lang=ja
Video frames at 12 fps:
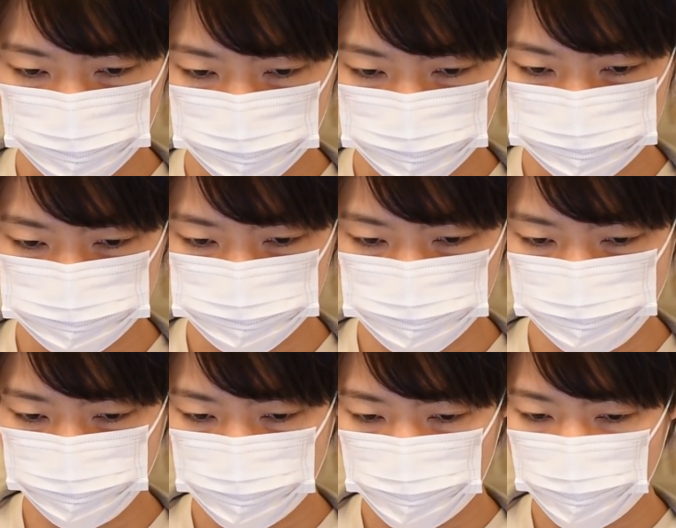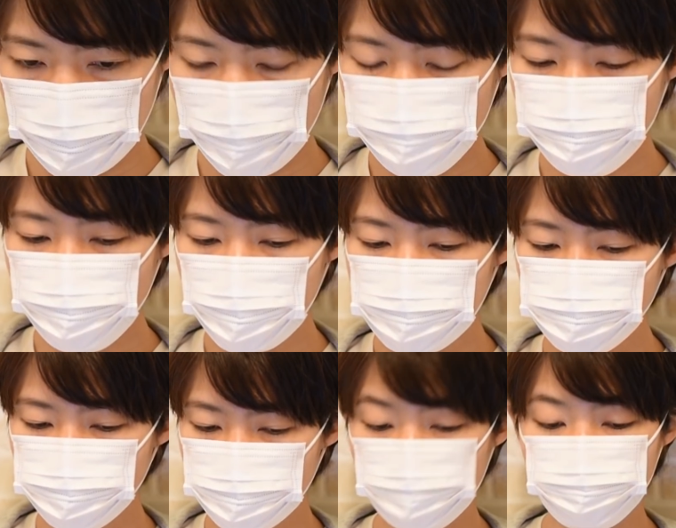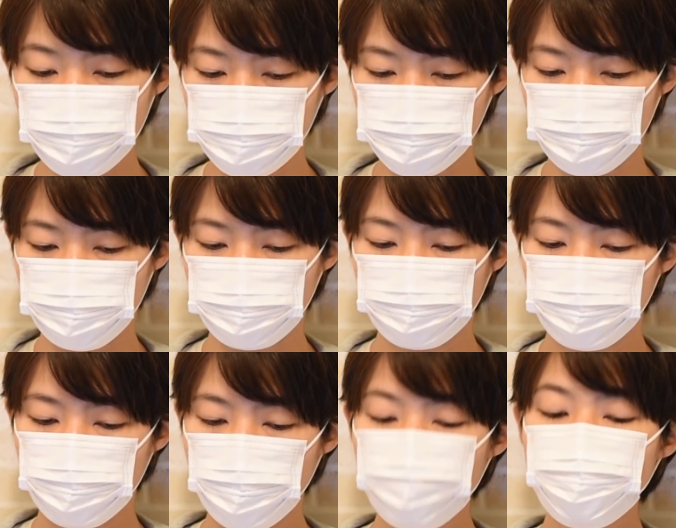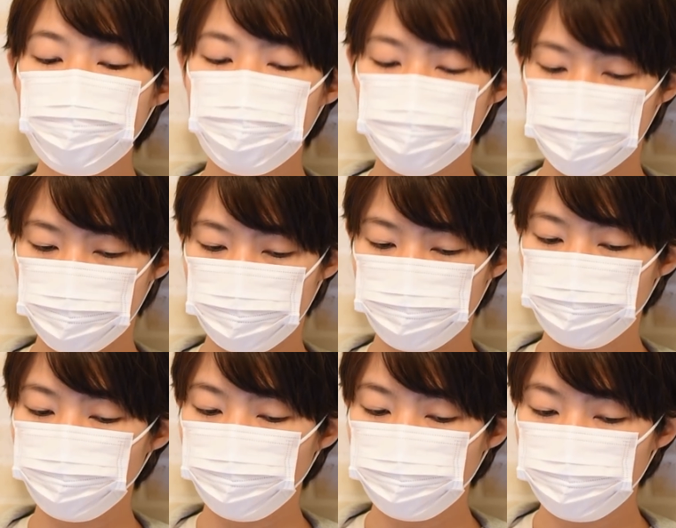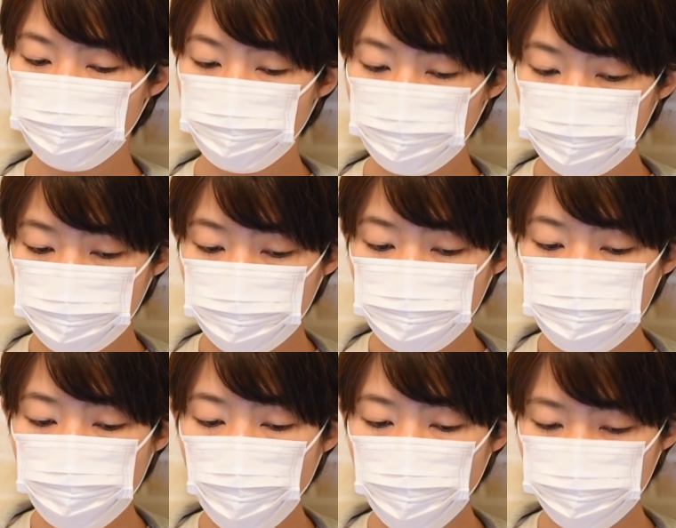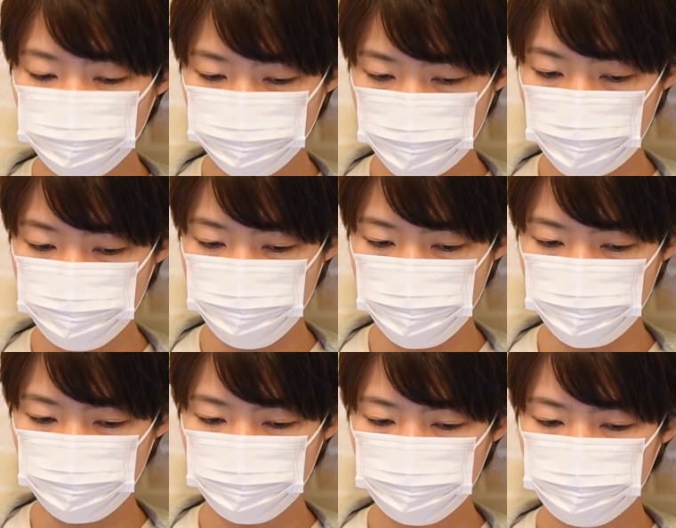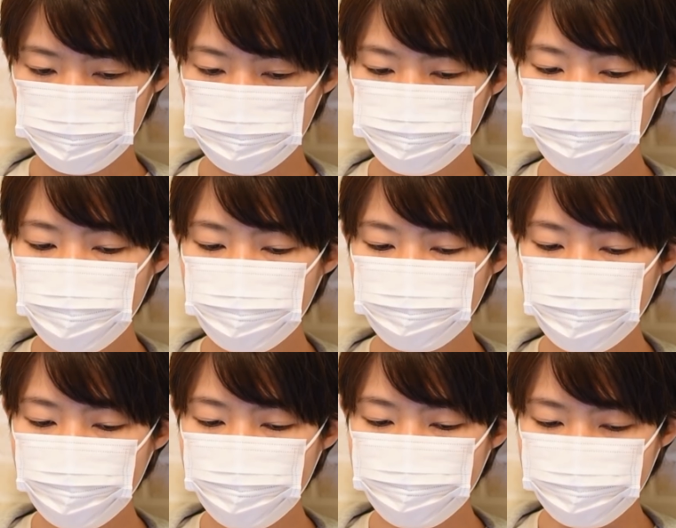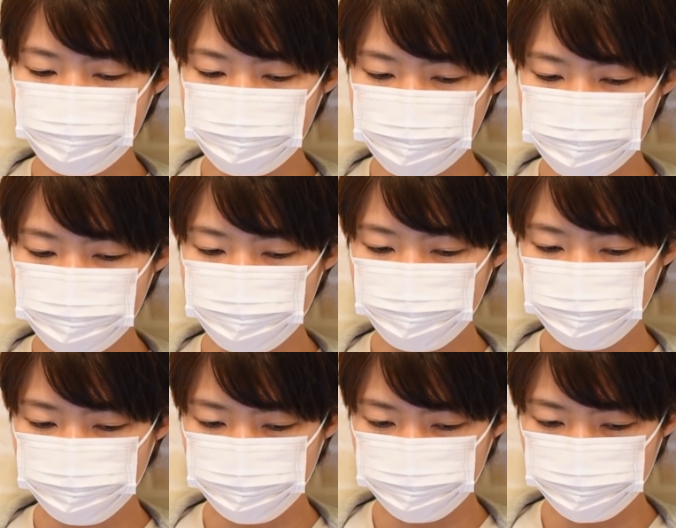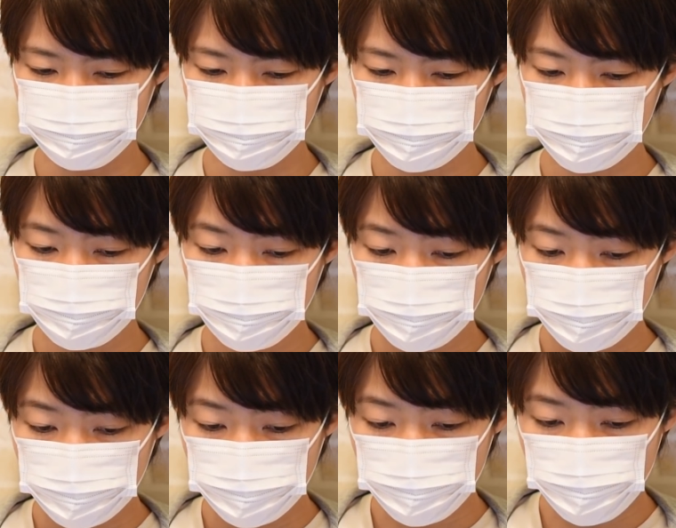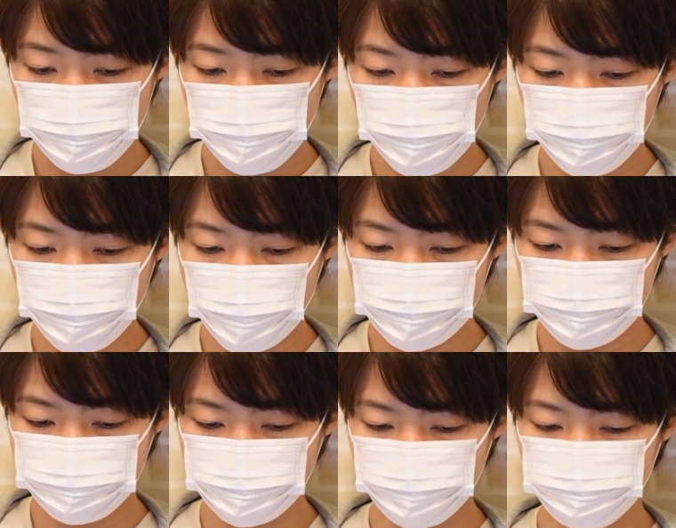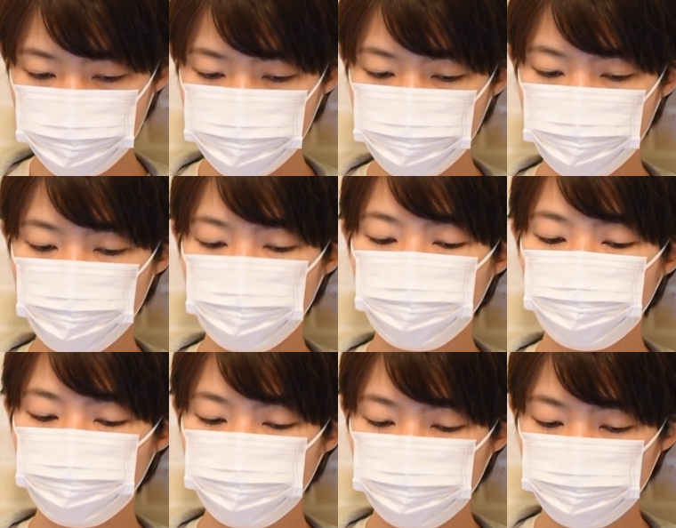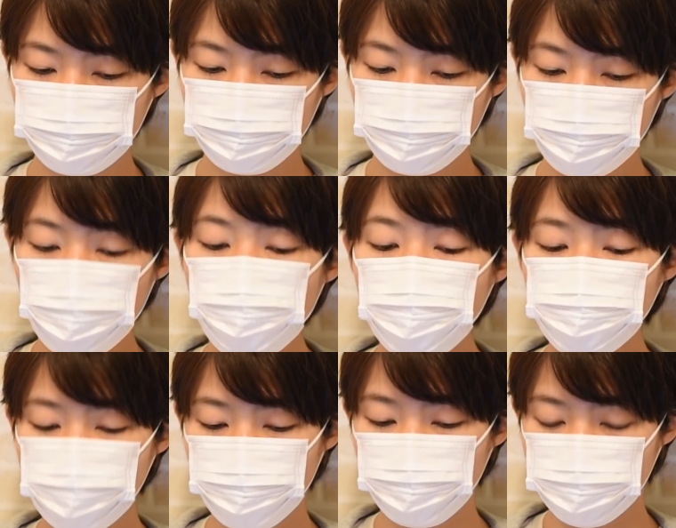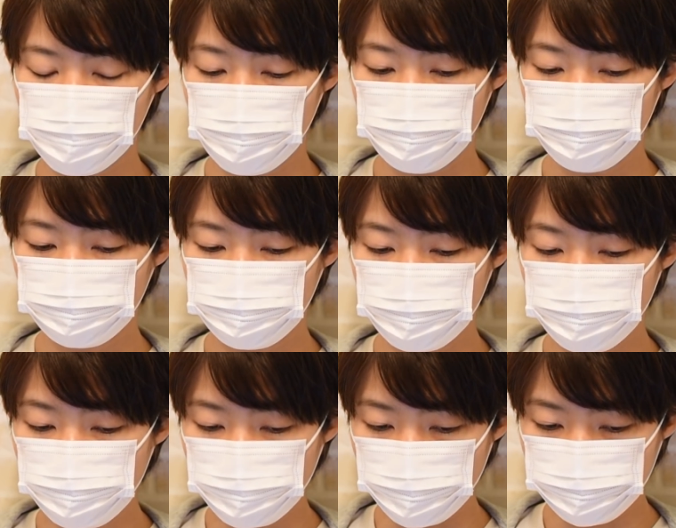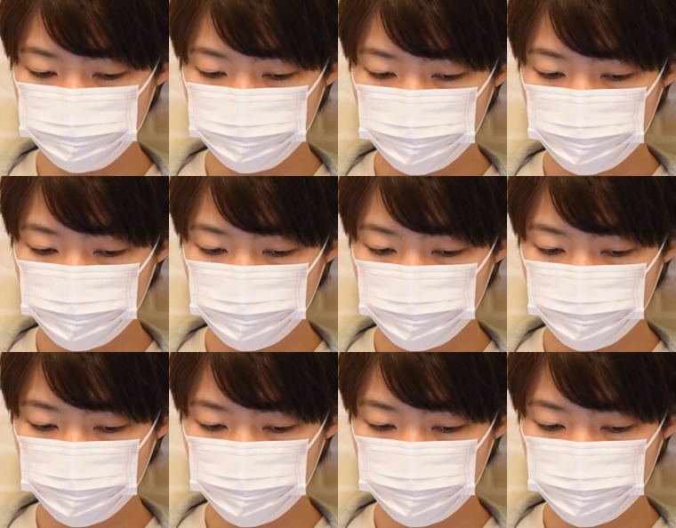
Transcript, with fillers: アルクさん Average temperature average なるほど Cool fever 冷たい熱うん normal body temperature、normal temperature なるほど